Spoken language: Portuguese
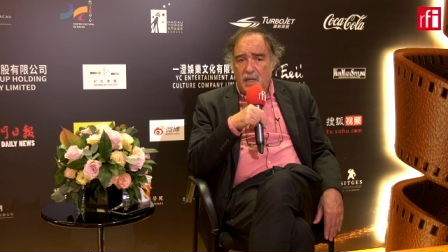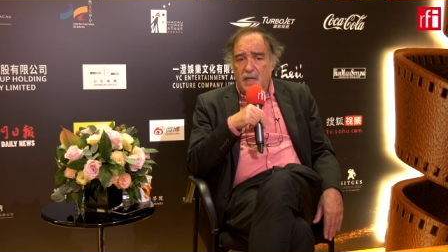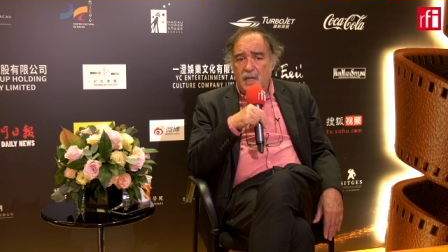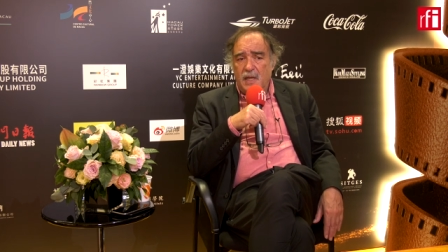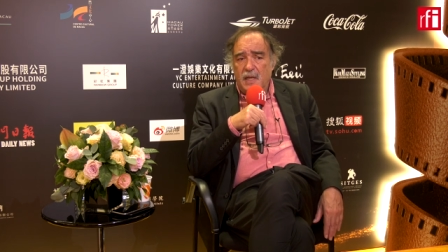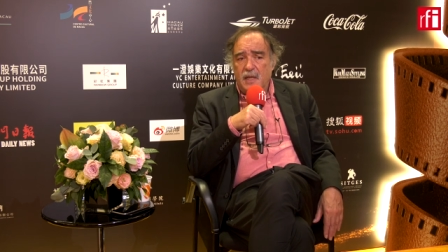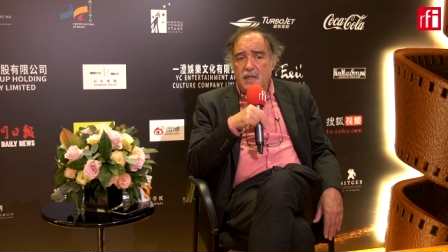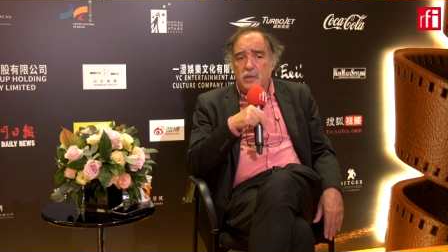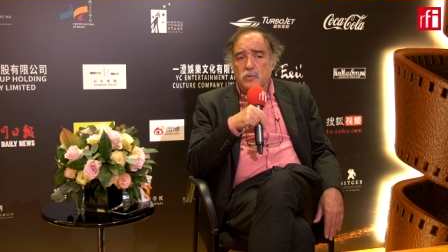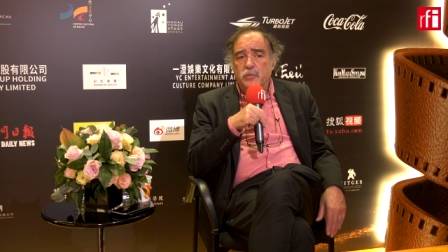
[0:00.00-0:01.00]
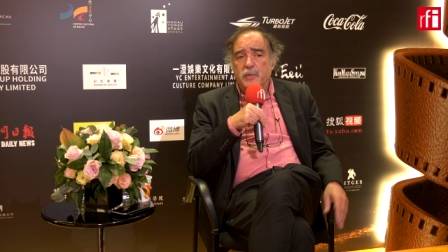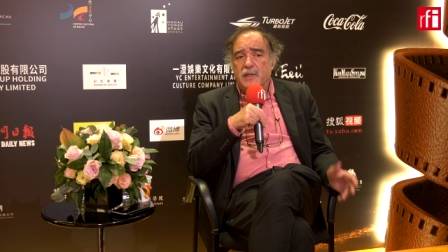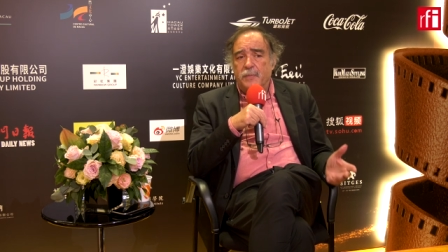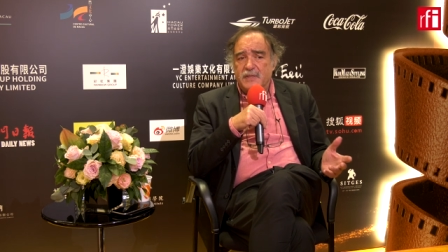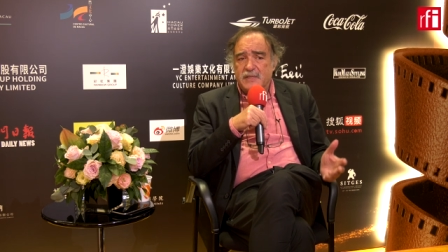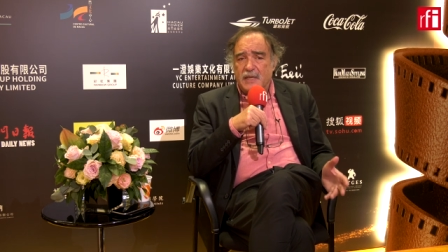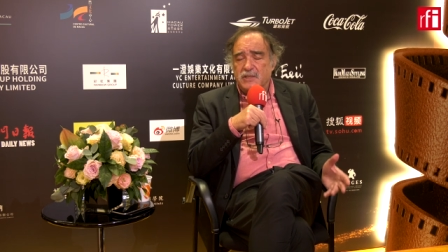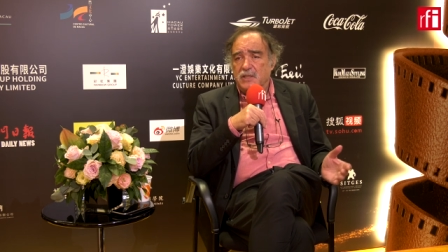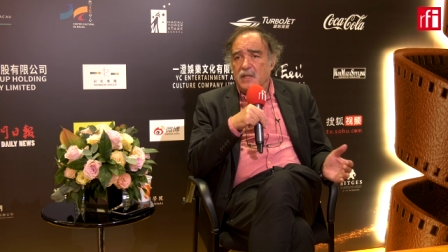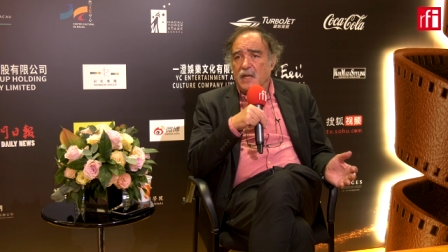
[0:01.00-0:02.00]
uh, inclusive a
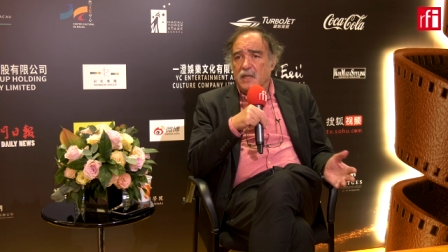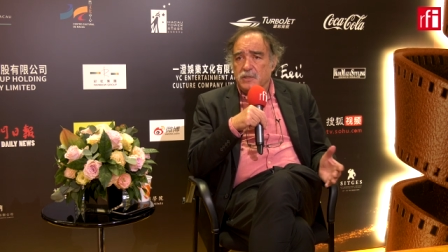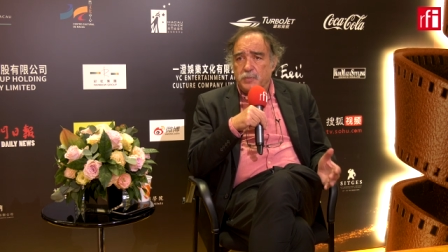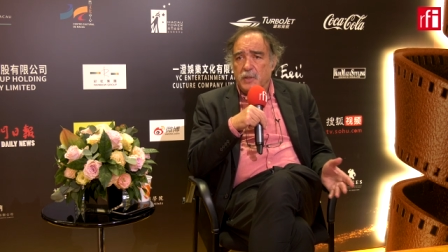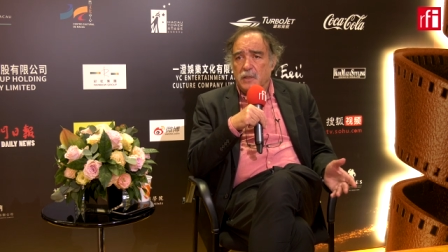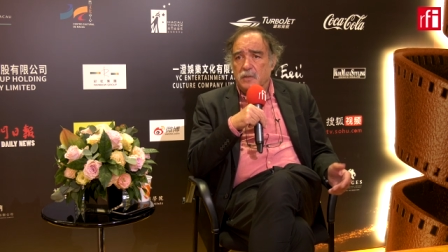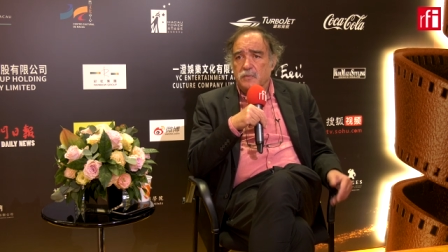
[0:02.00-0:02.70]
passagem delas pela